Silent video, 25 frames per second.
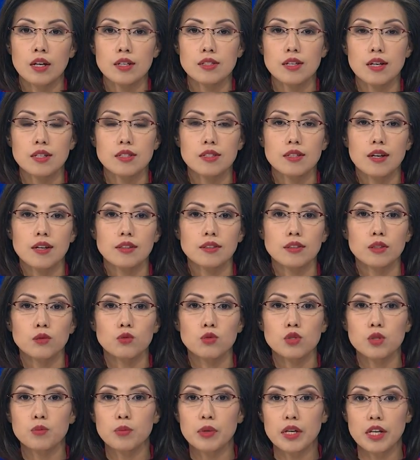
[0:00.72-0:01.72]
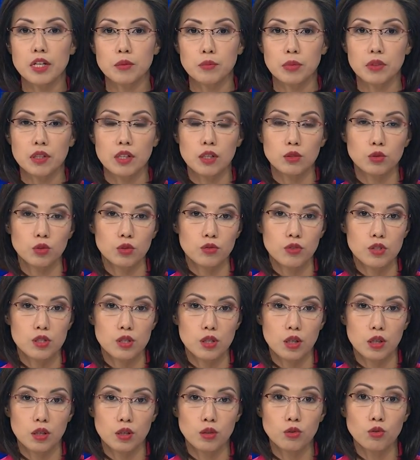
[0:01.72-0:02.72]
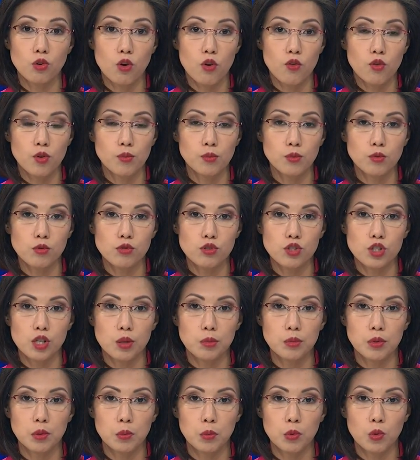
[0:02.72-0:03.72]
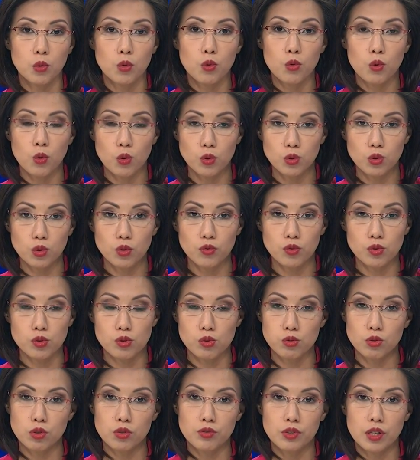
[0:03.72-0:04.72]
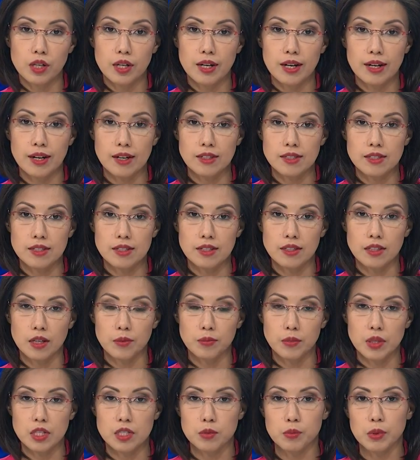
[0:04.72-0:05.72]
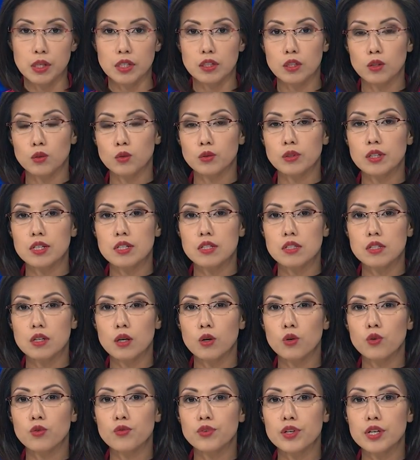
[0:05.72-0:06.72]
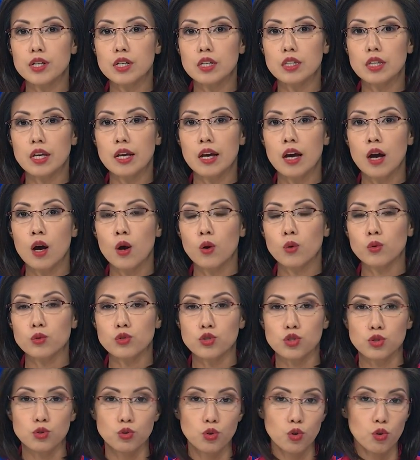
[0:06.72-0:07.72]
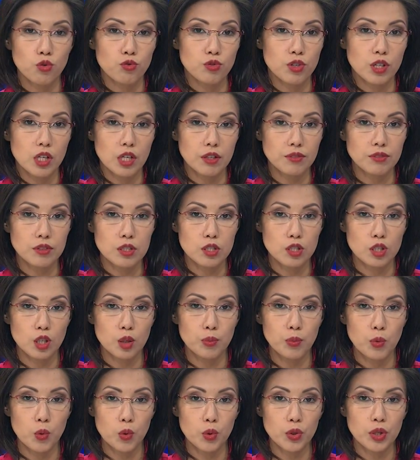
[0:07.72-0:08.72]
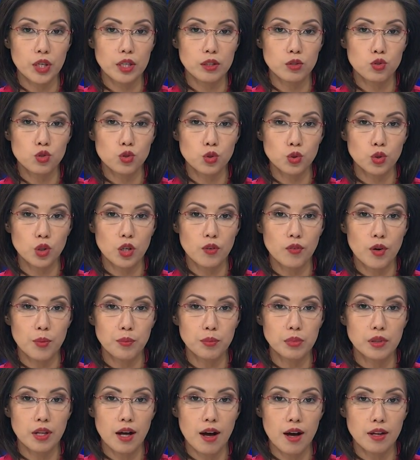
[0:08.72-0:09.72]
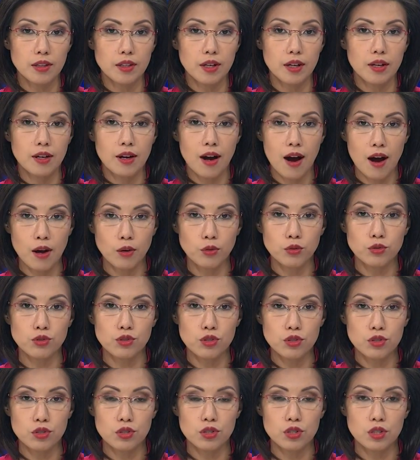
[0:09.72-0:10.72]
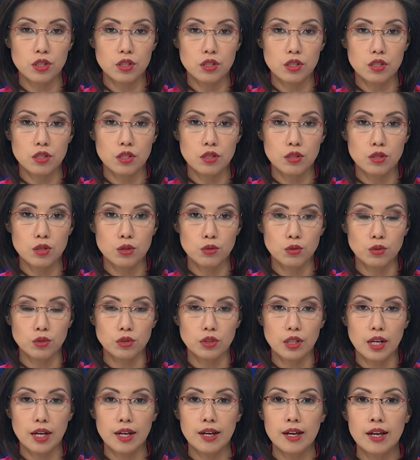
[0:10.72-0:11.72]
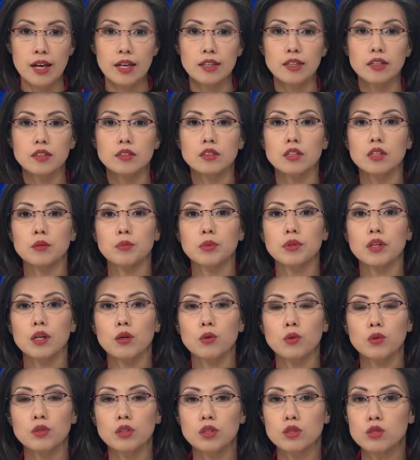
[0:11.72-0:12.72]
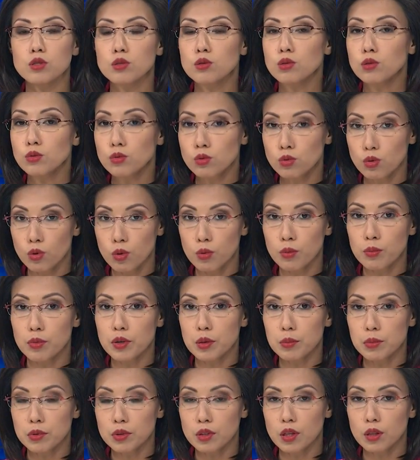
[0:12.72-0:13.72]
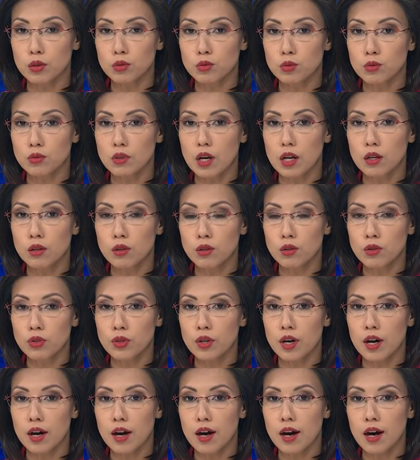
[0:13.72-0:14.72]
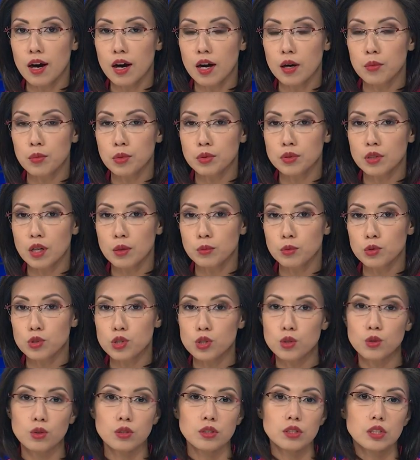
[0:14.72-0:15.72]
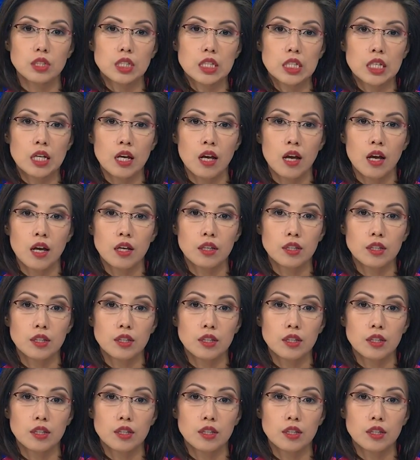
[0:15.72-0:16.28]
Казахстан не успеет подготовиться к новому учебному году в условиях карантина. Эксперты ЮНЕСКО уверены, у чиновников до сих пор нет четкого плана, как учить детей дистанционно. Некоторые педагоги с трудом преподают удаленно, а потому школьники